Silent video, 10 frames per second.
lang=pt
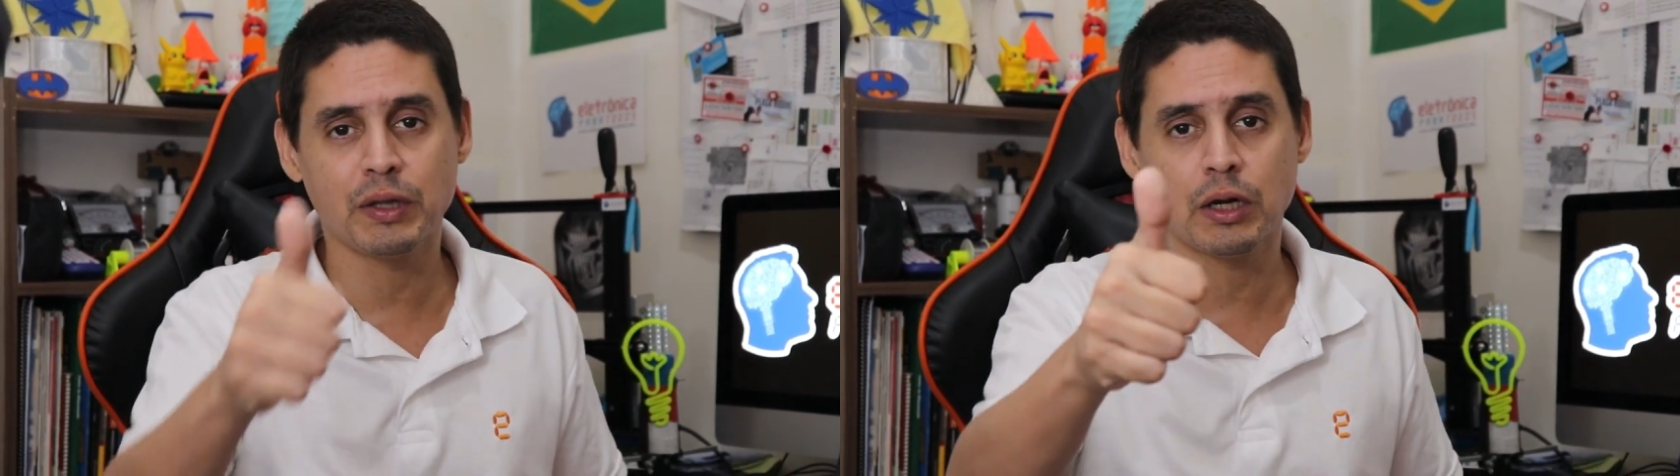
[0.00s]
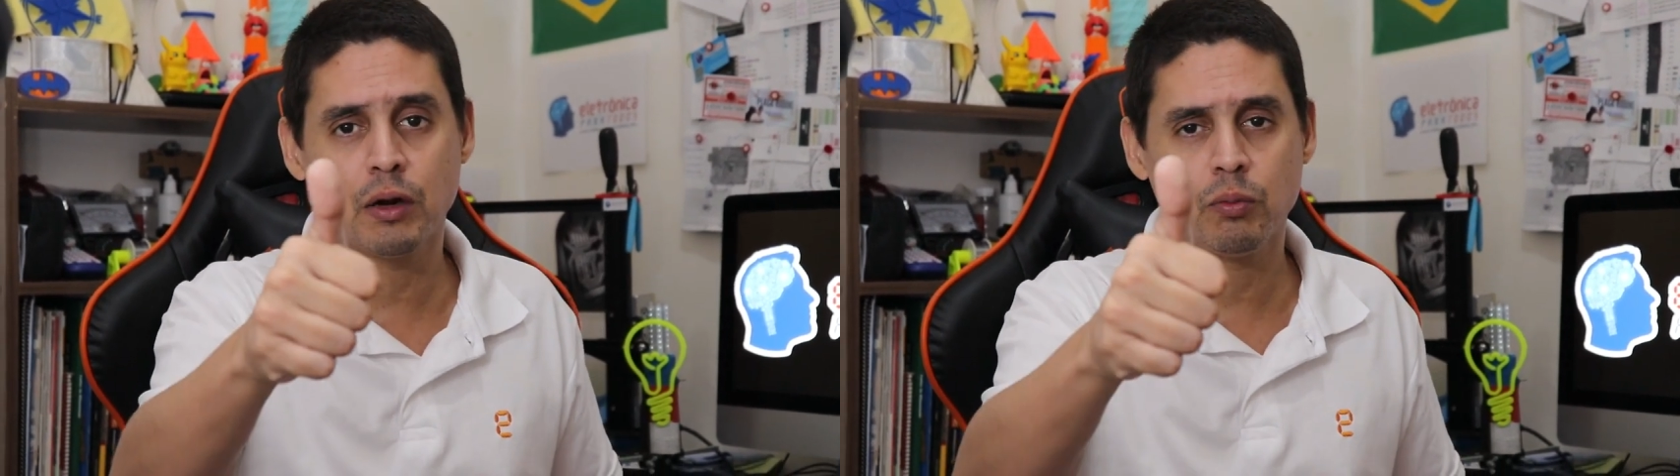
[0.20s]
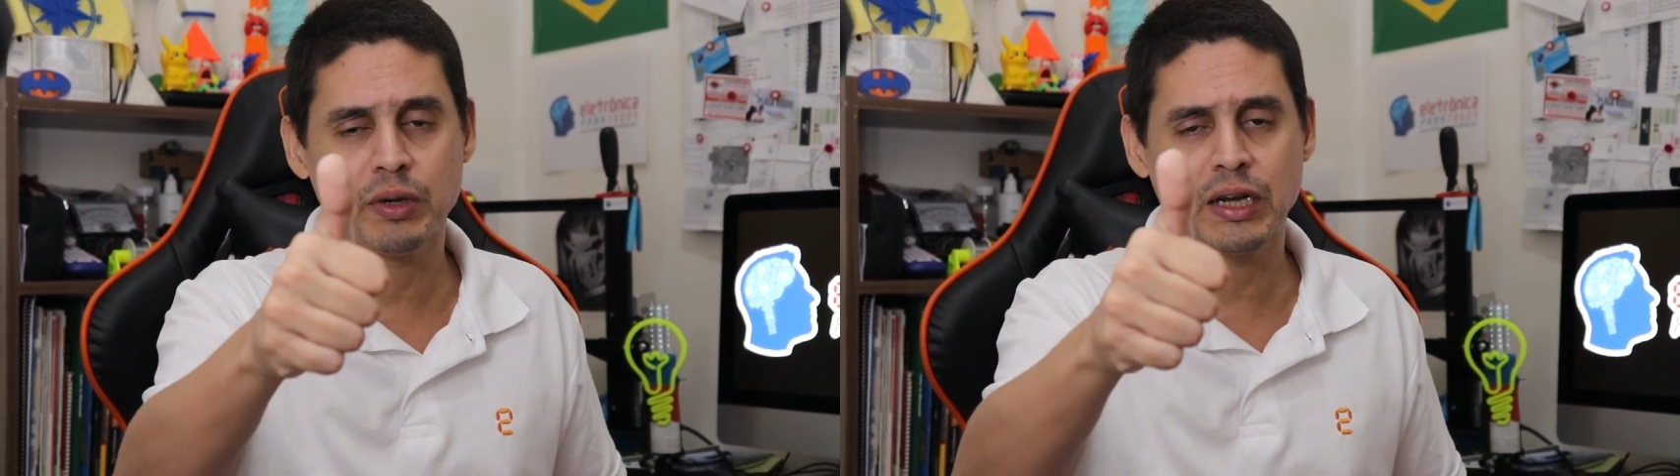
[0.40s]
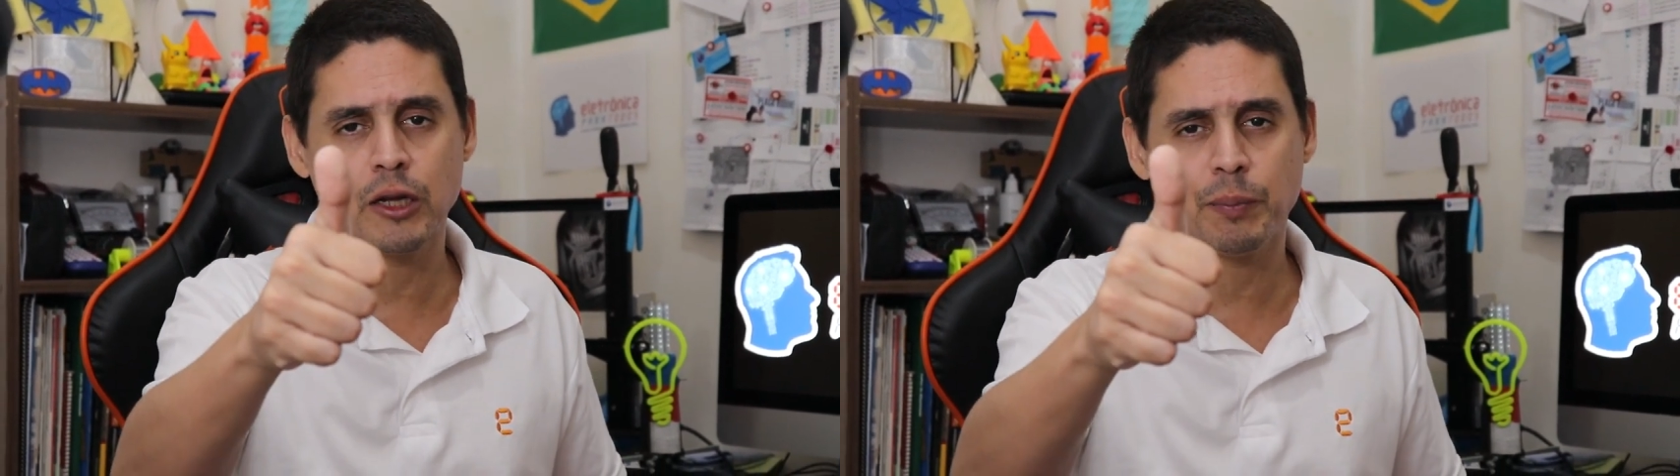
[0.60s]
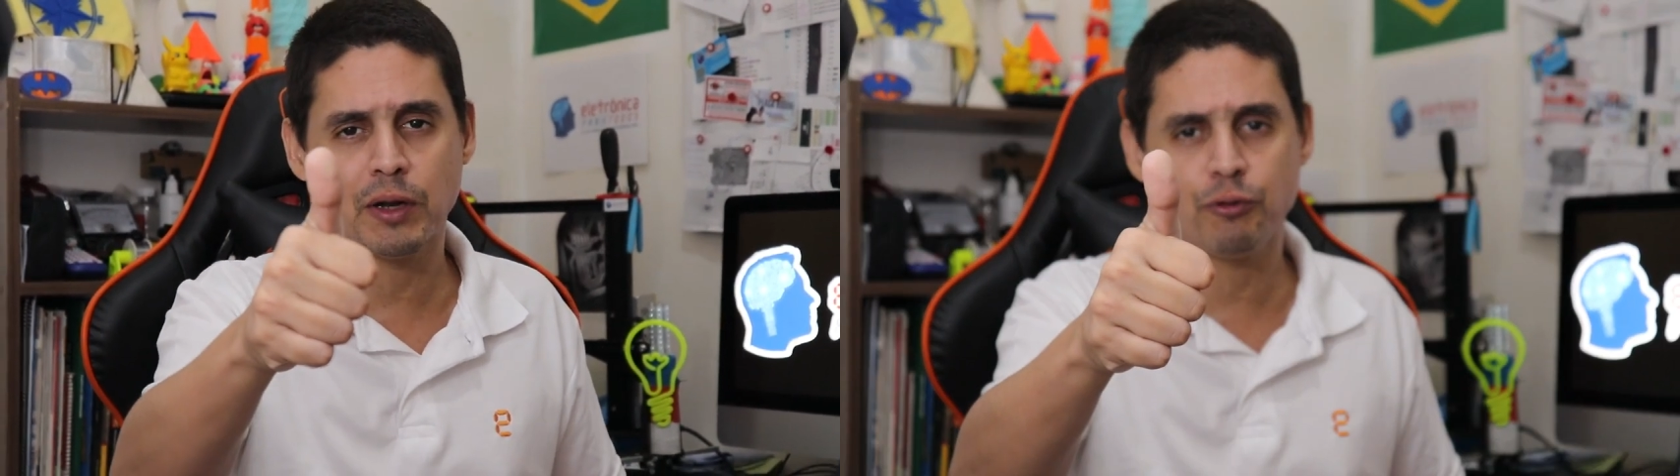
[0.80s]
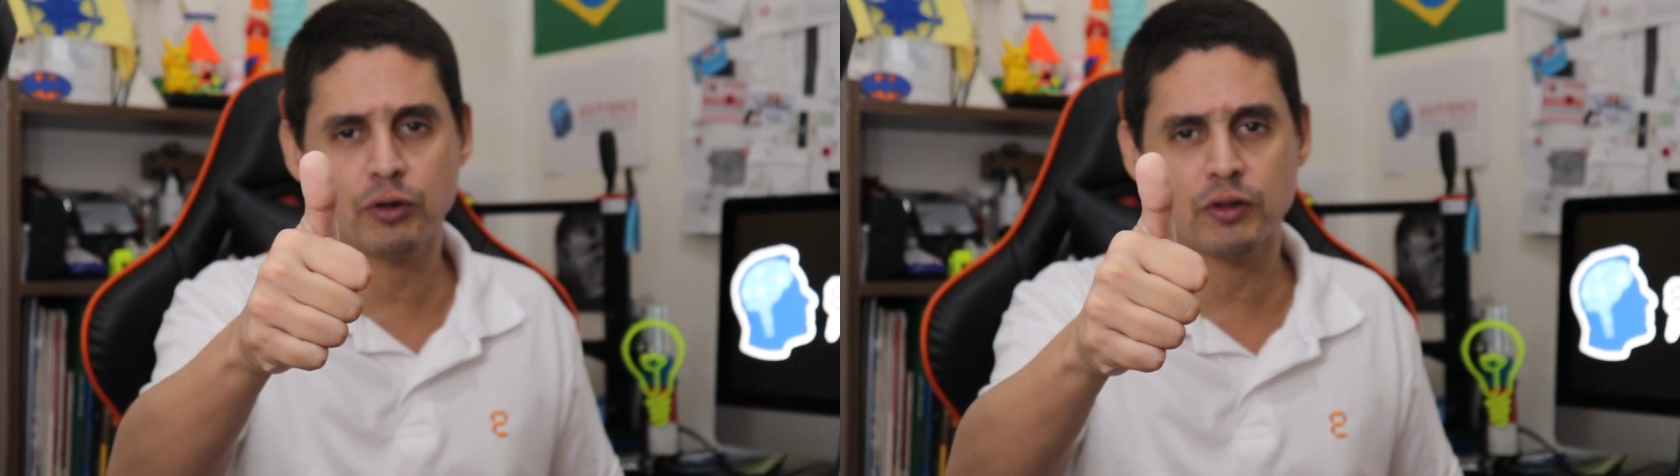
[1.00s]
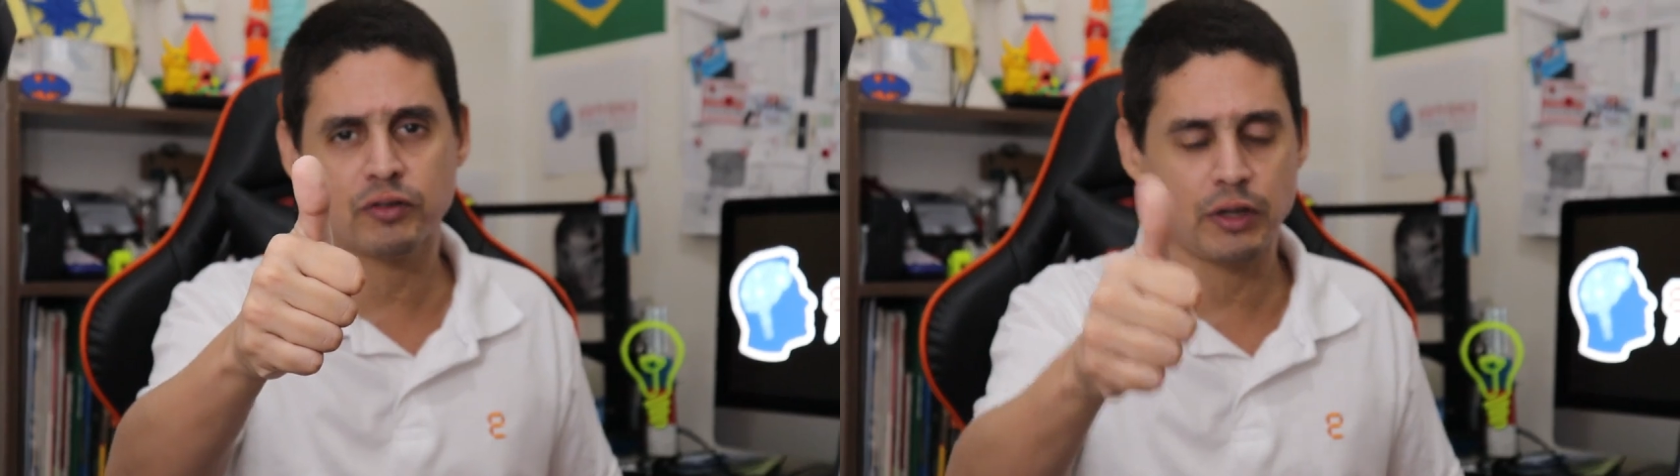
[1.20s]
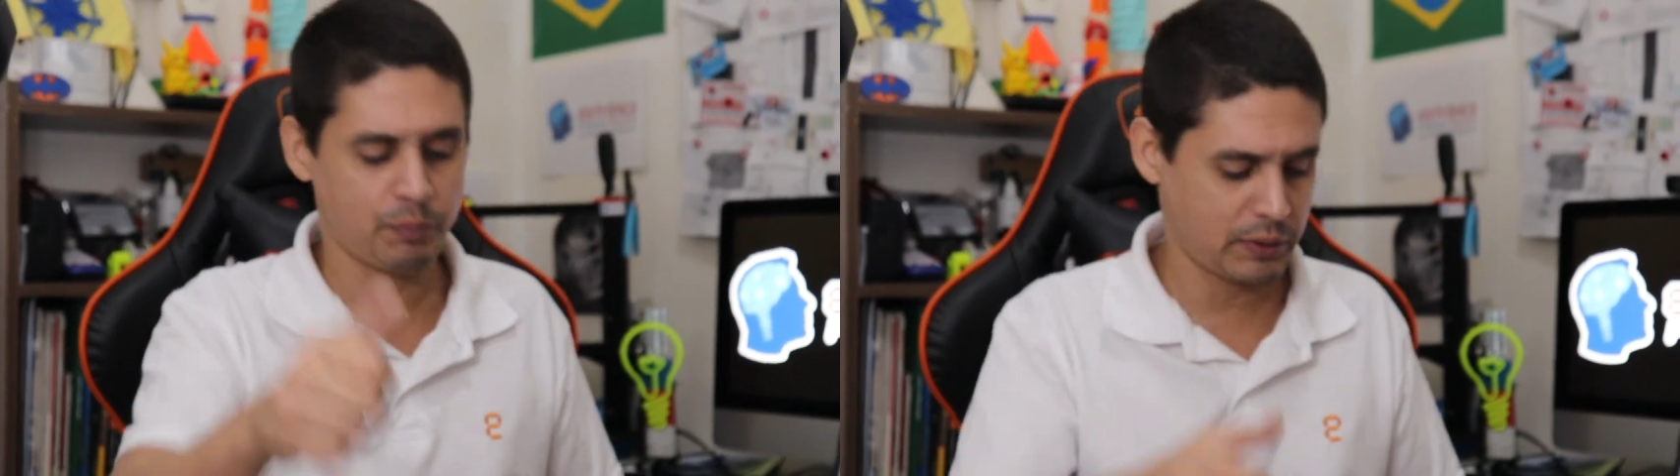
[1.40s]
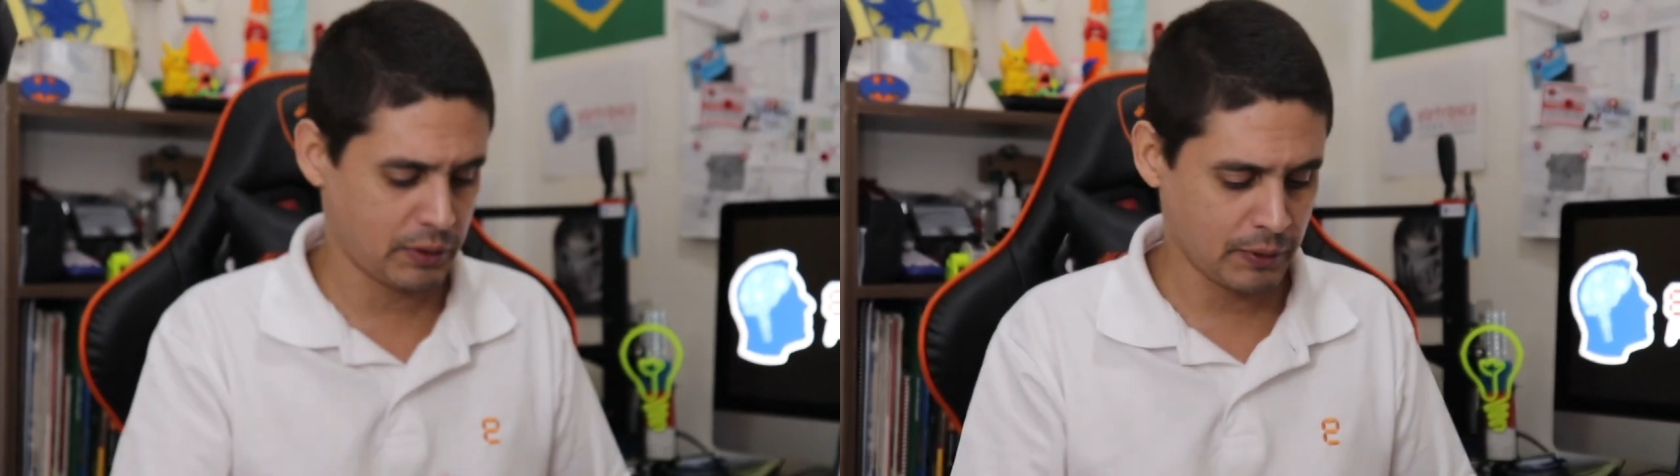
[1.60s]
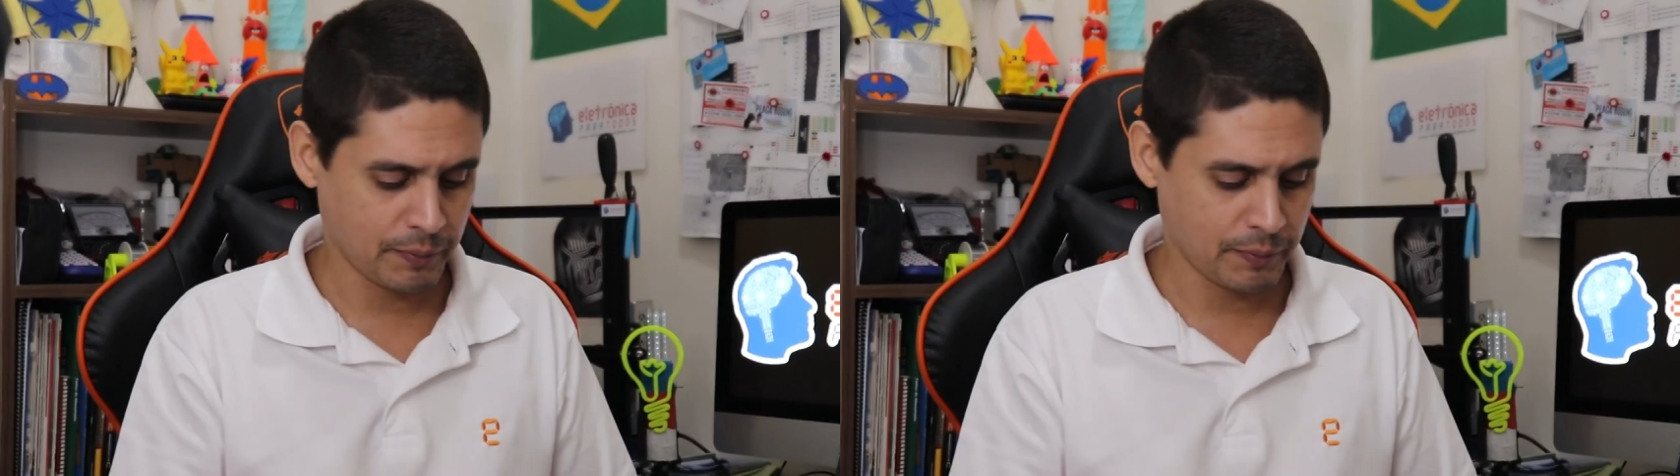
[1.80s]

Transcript: Pedrão, obrigado pela força sempre.